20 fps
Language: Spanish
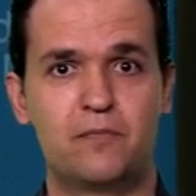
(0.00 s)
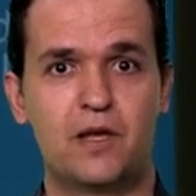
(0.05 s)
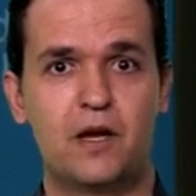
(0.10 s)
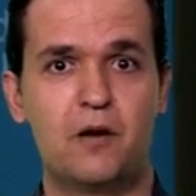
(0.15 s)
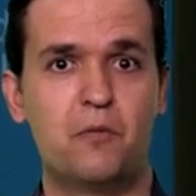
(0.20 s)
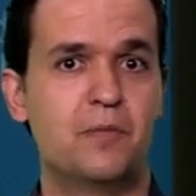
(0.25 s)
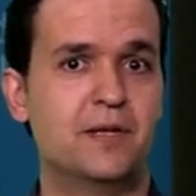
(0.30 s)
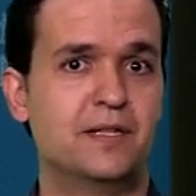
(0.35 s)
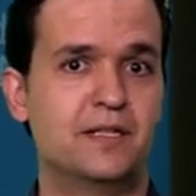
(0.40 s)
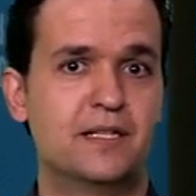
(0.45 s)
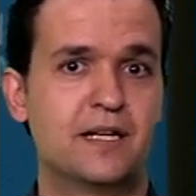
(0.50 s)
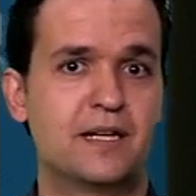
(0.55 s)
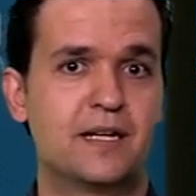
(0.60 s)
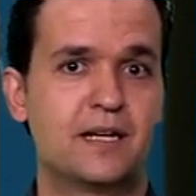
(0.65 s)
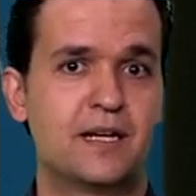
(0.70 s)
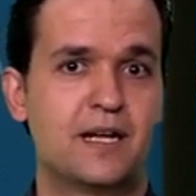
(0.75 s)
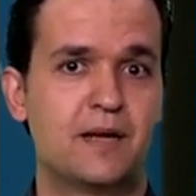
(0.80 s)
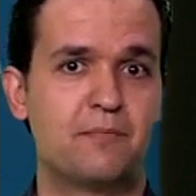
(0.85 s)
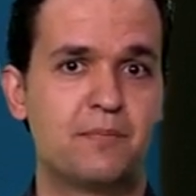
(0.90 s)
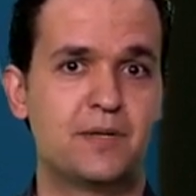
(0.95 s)

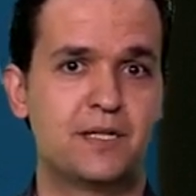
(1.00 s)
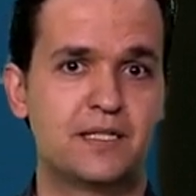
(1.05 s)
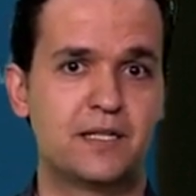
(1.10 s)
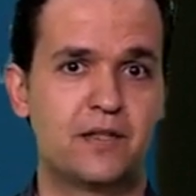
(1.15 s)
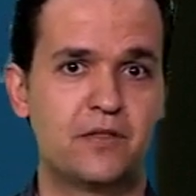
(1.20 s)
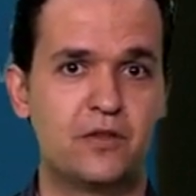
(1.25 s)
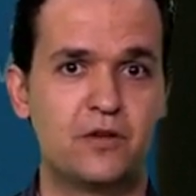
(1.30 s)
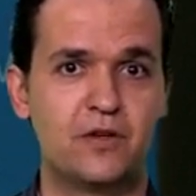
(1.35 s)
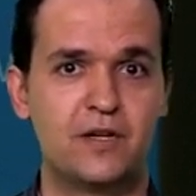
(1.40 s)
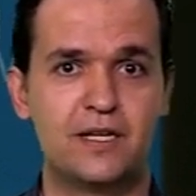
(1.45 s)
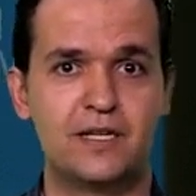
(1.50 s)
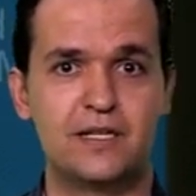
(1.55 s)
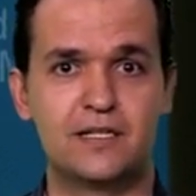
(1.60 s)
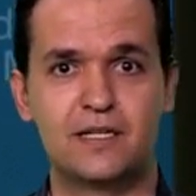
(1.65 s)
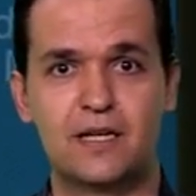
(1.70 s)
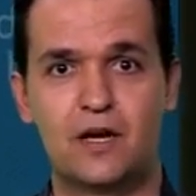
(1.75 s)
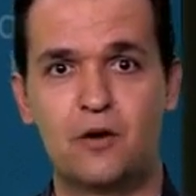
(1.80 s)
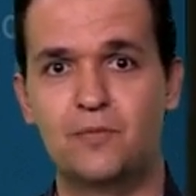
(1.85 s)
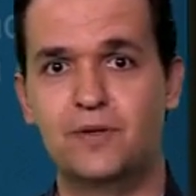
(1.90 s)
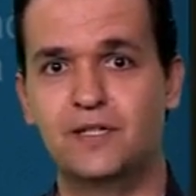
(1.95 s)
Aumentar las
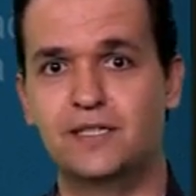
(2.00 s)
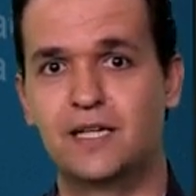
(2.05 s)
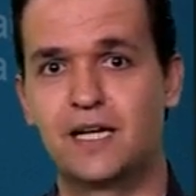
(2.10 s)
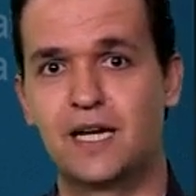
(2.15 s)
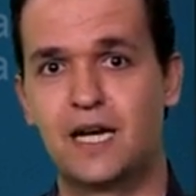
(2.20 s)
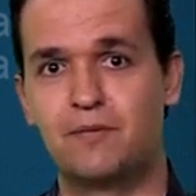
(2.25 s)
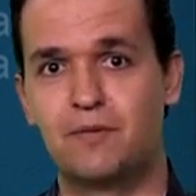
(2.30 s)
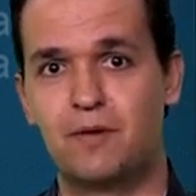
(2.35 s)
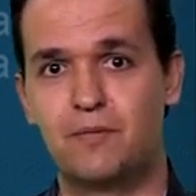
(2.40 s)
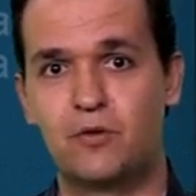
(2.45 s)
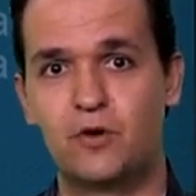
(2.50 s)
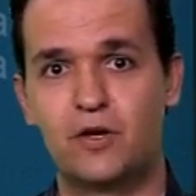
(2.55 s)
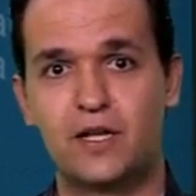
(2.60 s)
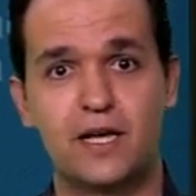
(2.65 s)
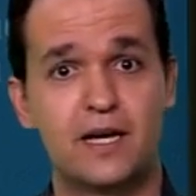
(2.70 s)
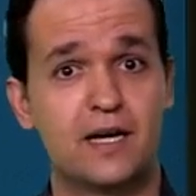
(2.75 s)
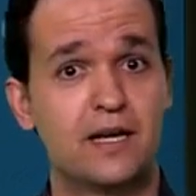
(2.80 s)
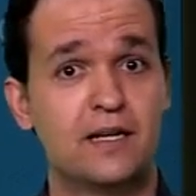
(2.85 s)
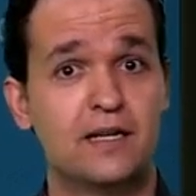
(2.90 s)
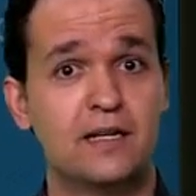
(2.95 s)
prestaciones, aumentar la
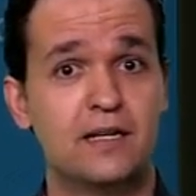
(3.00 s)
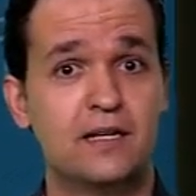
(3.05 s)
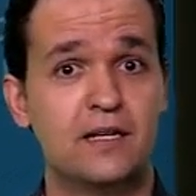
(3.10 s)
memoria,